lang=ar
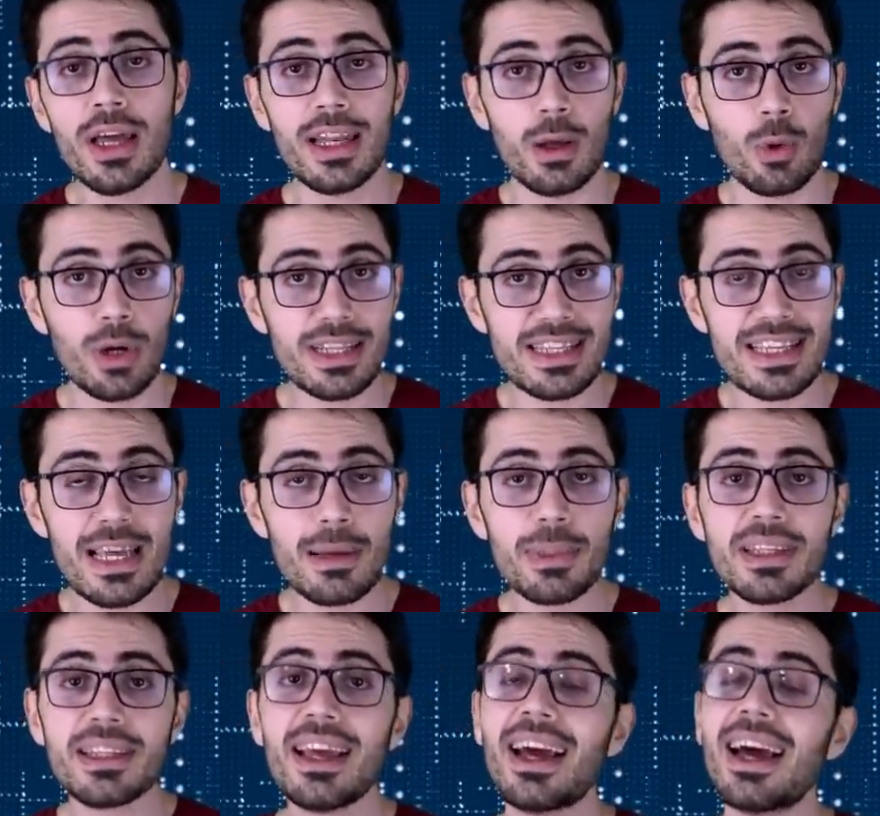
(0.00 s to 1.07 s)
لو كان
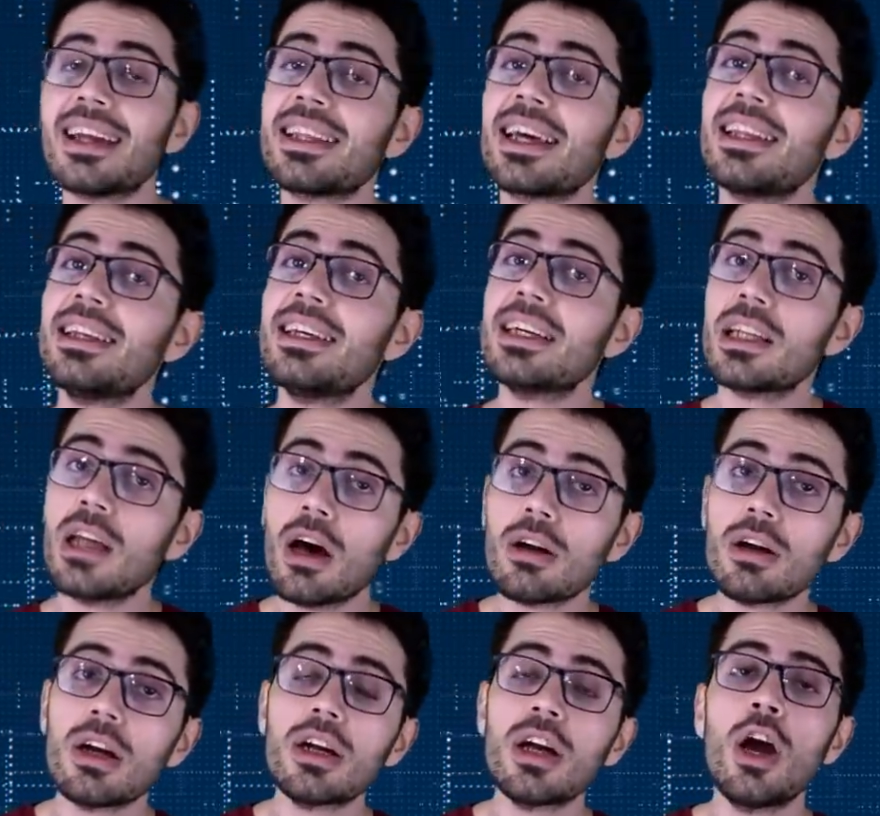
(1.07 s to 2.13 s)
ثابت هتخليه
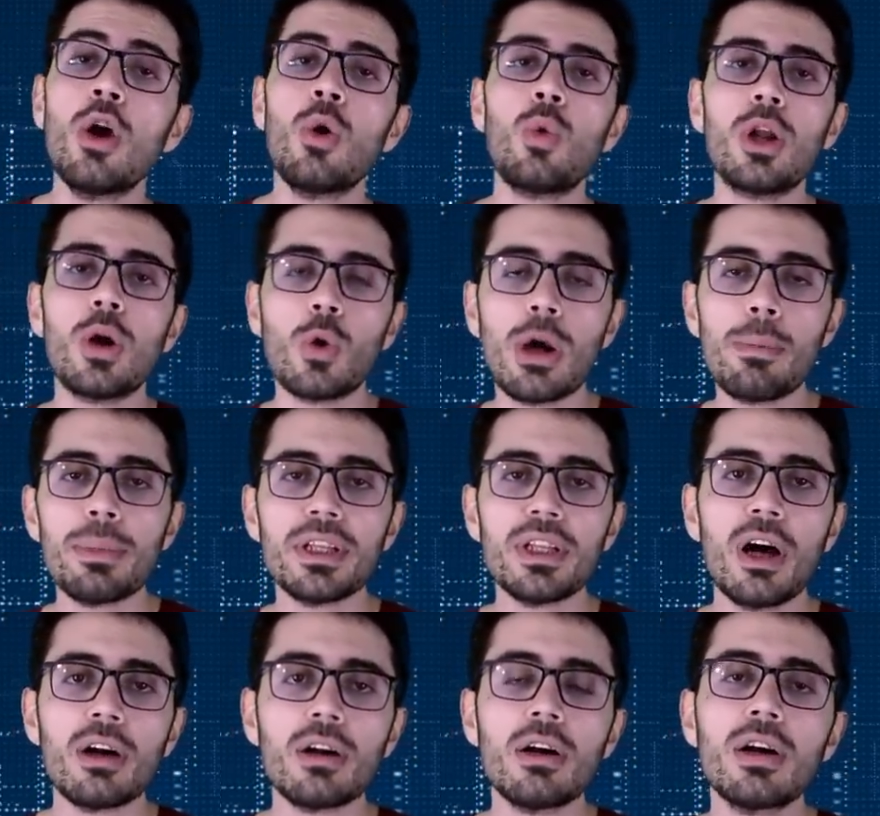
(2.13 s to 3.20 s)
يتحرك ولو كان
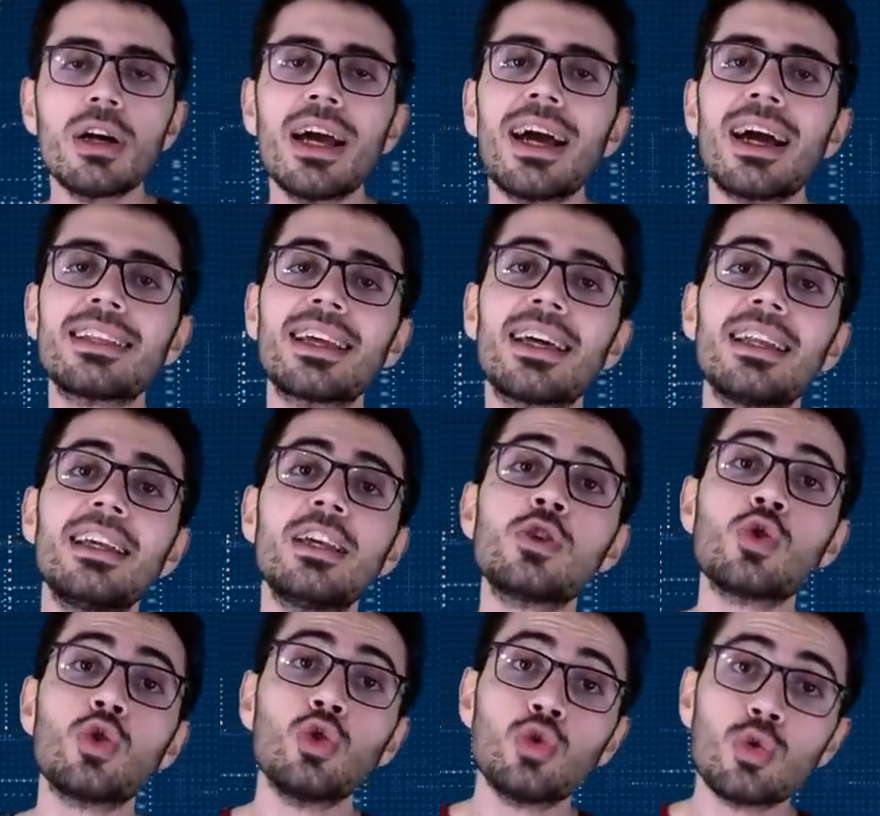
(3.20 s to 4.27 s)
بيتحرك هتخليه
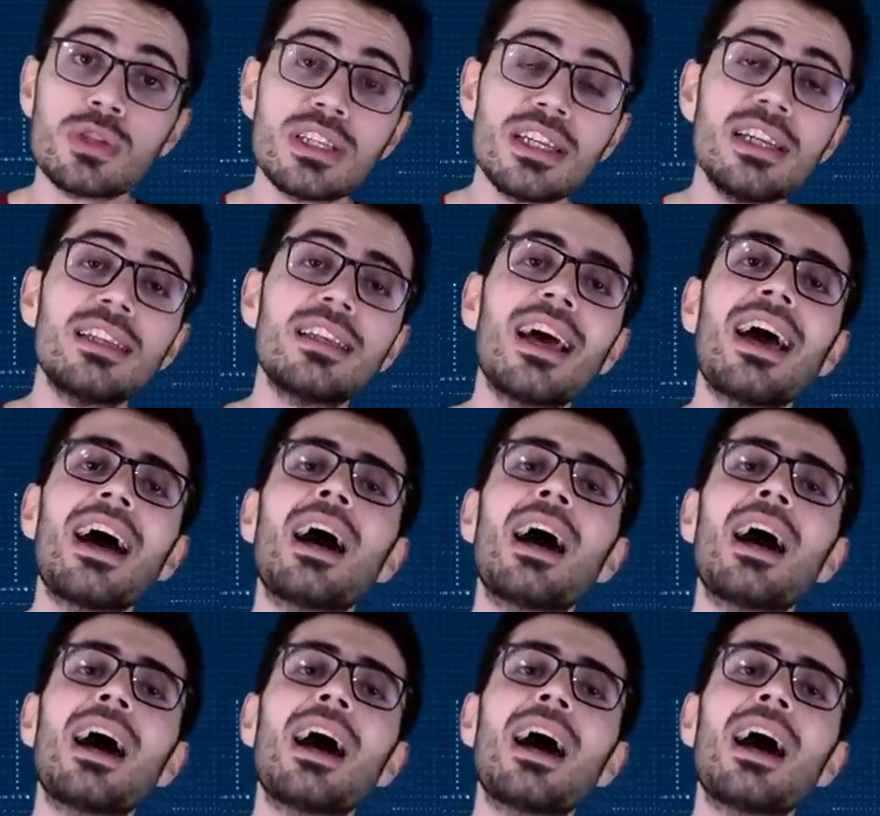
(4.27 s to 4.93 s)
سرعته تزيد